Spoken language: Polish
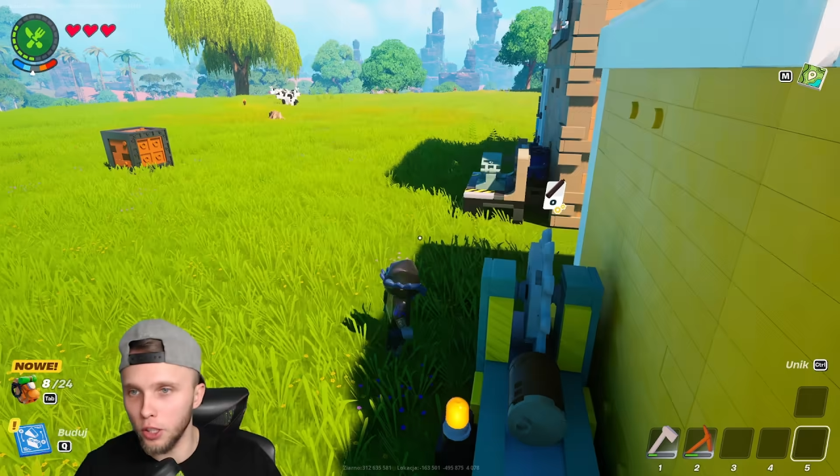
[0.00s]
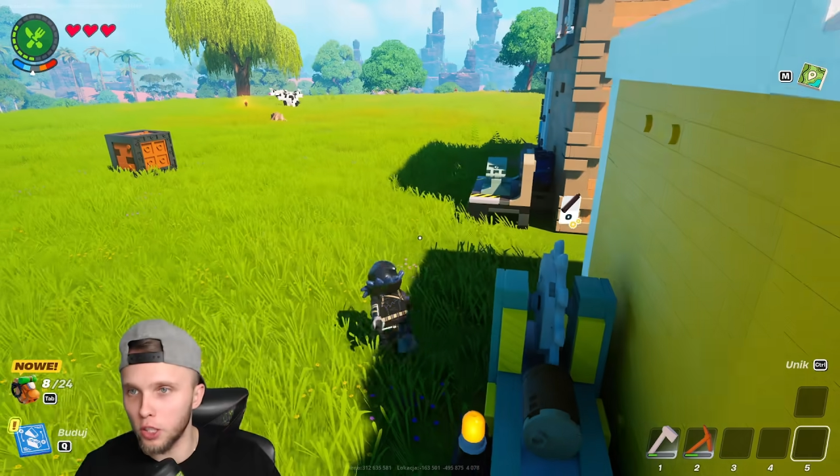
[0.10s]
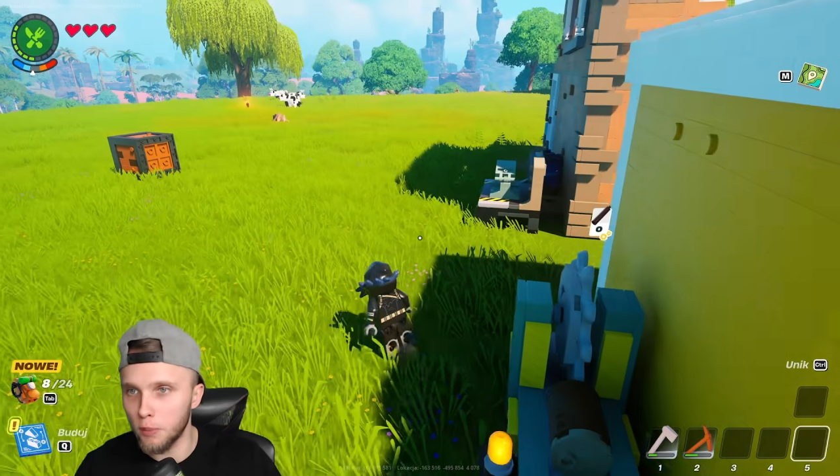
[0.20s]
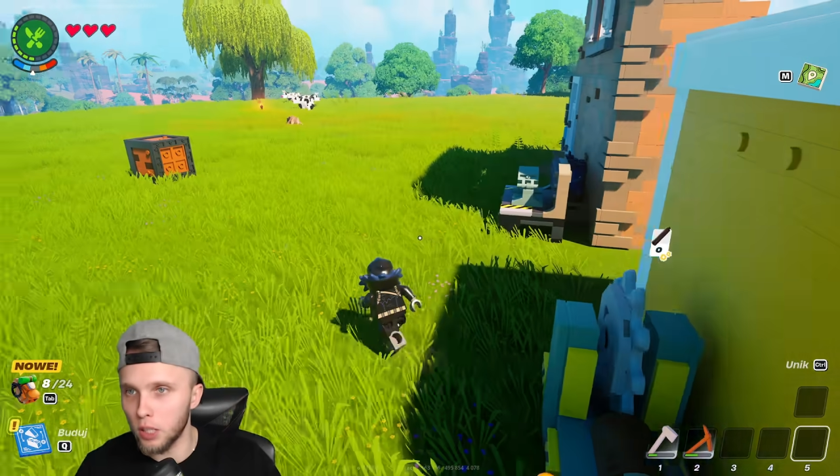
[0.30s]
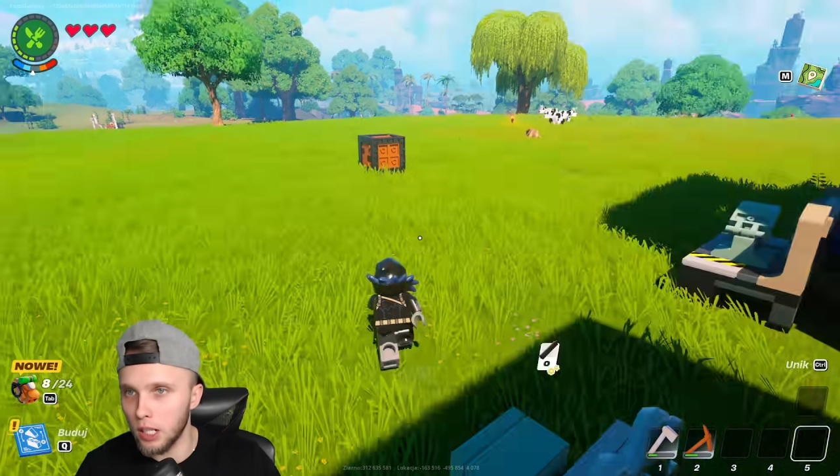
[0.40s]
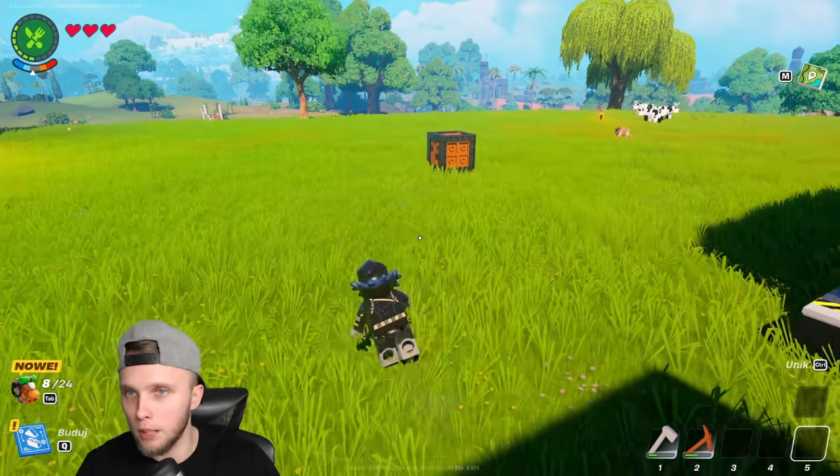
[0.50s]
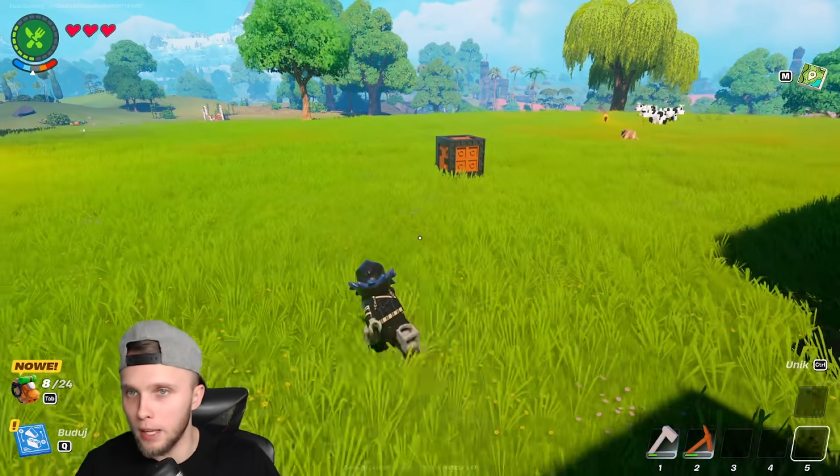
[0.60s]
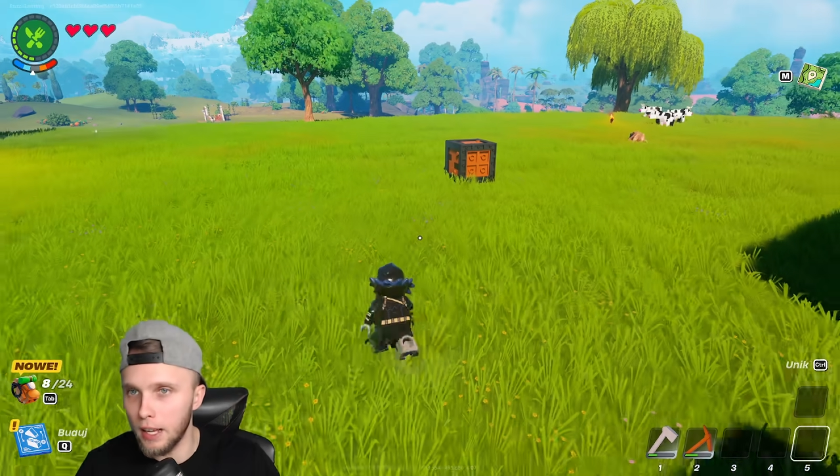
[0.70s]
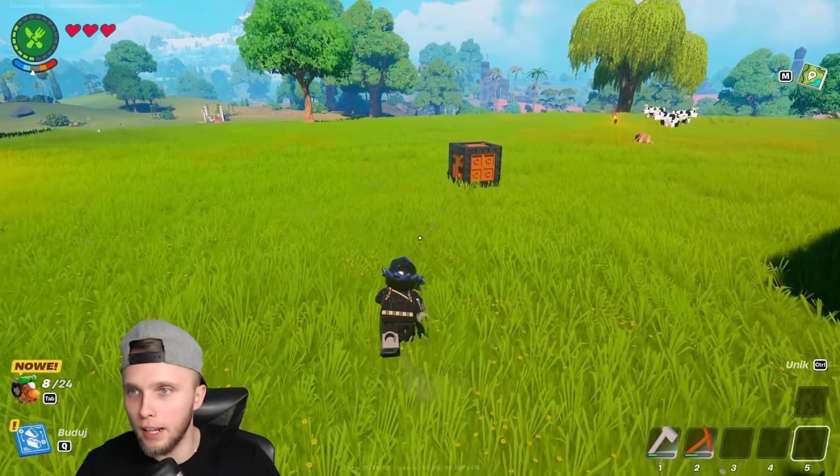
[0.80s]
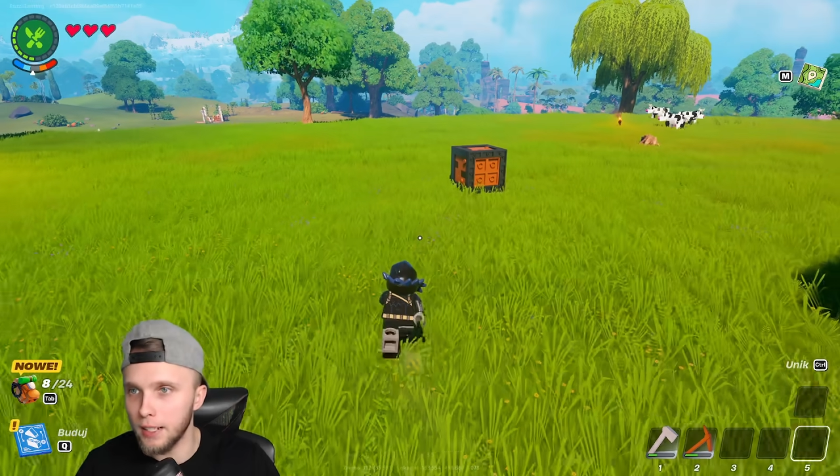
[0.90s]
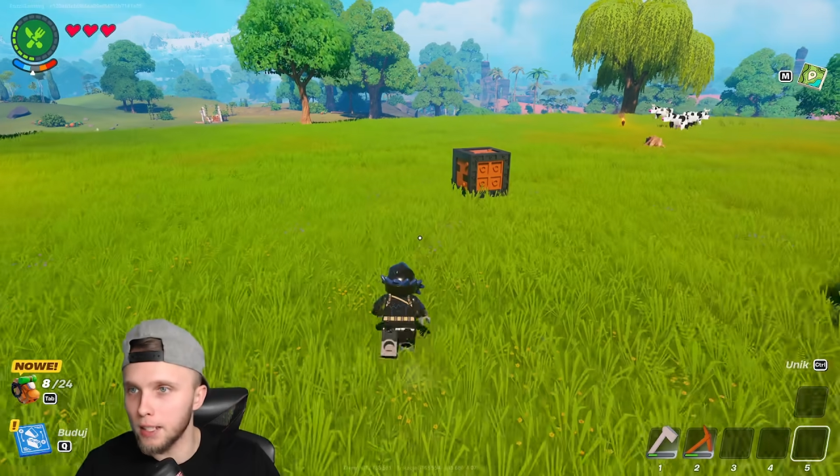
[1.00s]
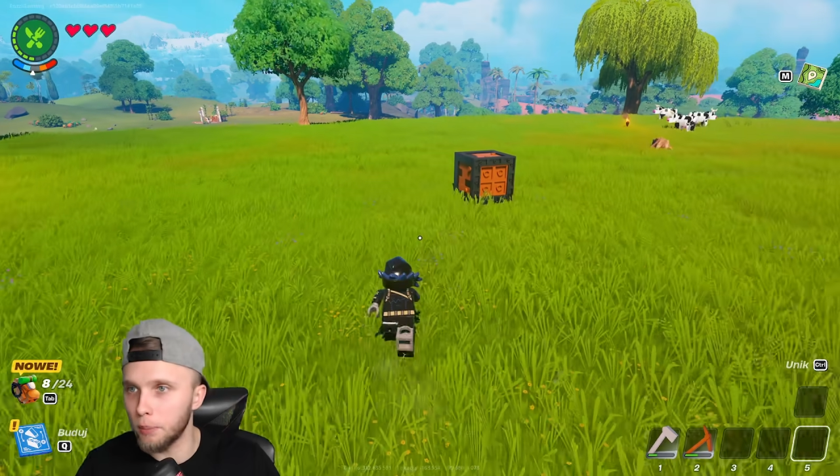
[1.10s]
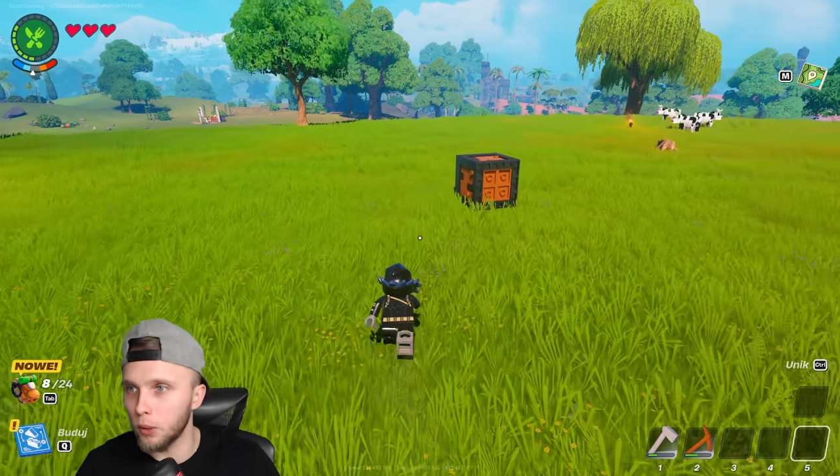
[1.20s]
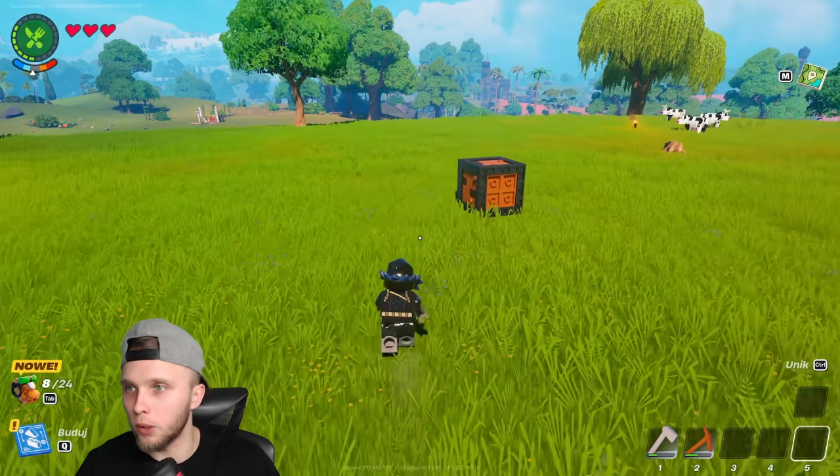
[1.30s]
niech się przerabia, a lecę po